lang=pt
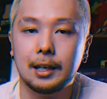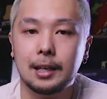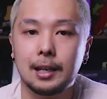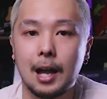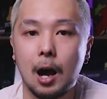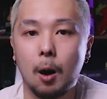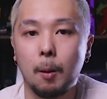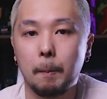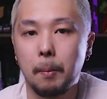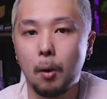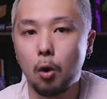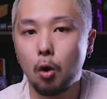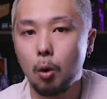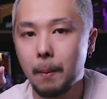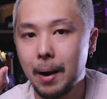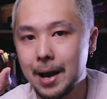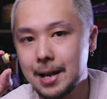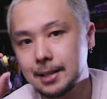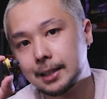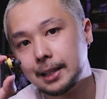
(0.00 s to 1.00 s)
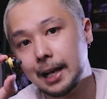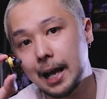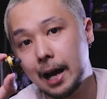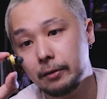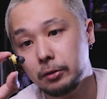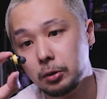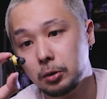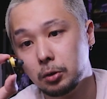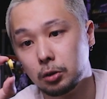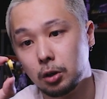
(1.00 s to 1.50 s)
aqui é um pouco mais
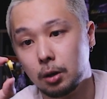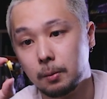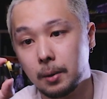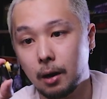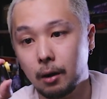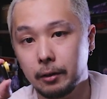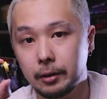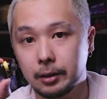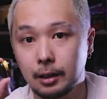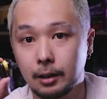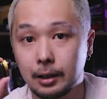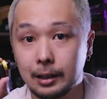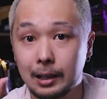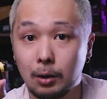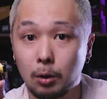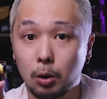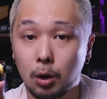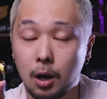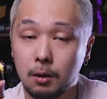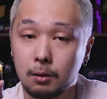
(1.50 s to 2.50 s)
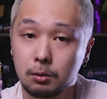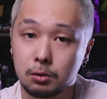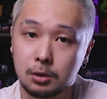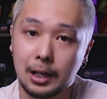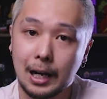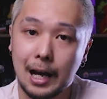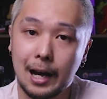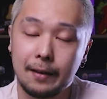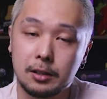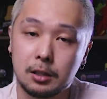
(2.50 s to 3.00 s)
grave que o normal, então ele tem uns
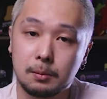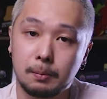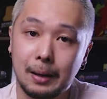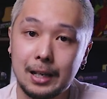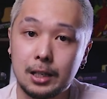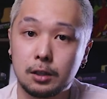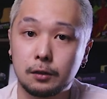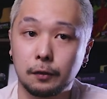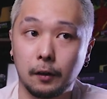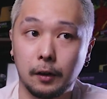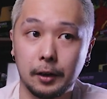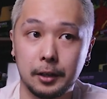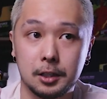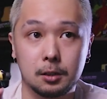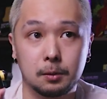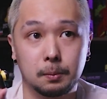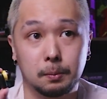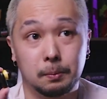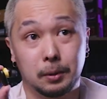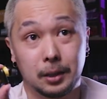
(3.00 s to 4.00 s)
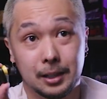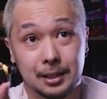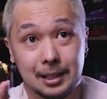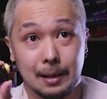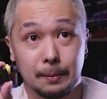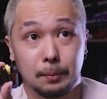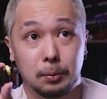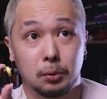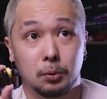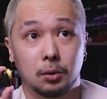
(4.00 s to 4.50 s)
graves mais fortes. Por
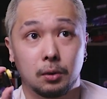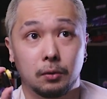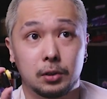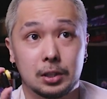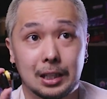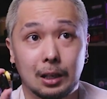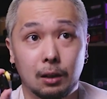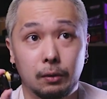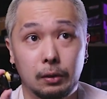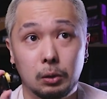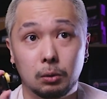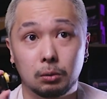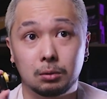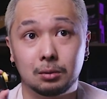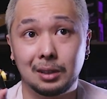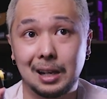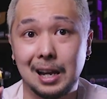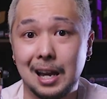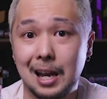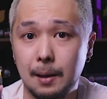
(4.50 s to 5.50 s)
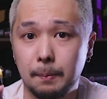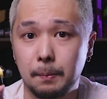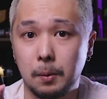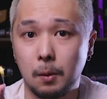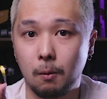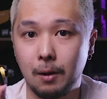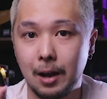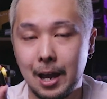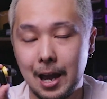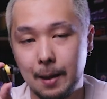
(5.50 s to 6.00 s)
exemplo, quando você está ouvindo um trap
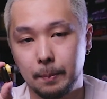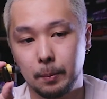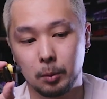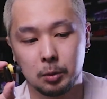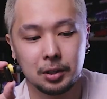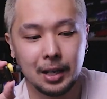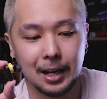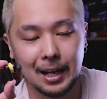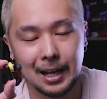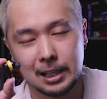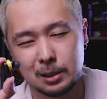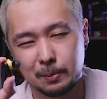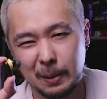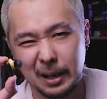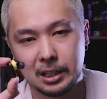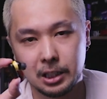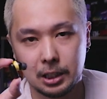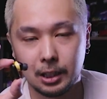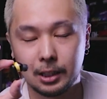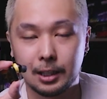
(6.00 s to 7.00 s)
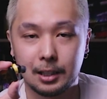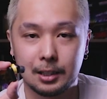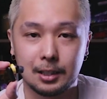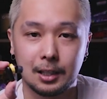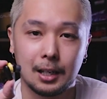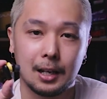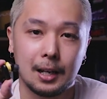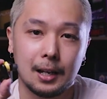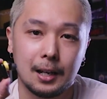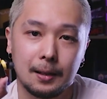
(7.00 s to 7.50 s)
ou um rap, onde tem aquelas batidas
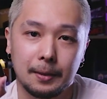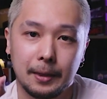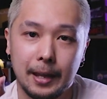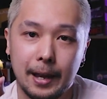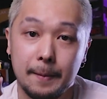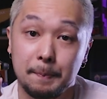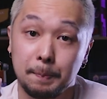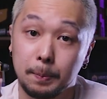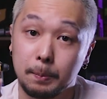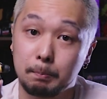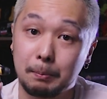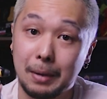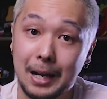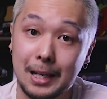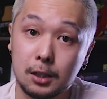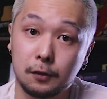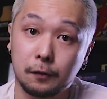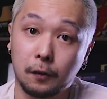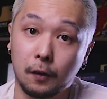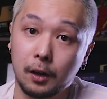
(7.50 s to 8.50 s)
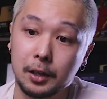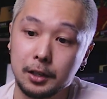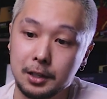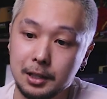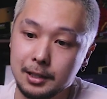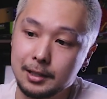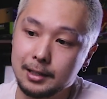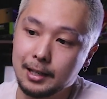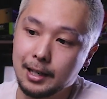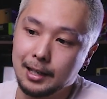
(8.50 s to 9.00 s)
né, mais
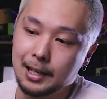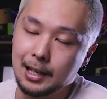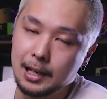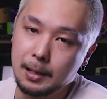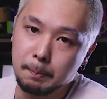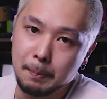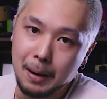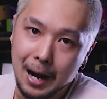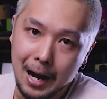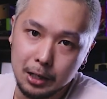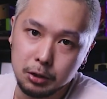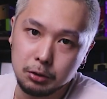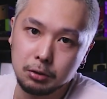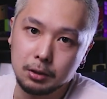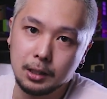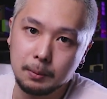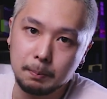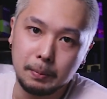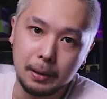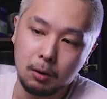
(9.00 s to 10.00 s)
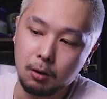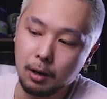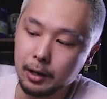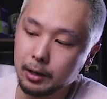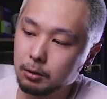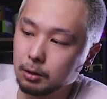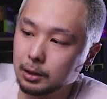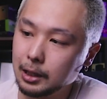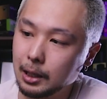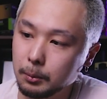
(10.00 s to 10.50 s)
fortes e aquele baixo que percorre
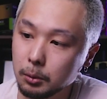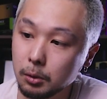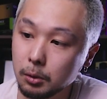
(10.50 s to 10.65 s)
toda a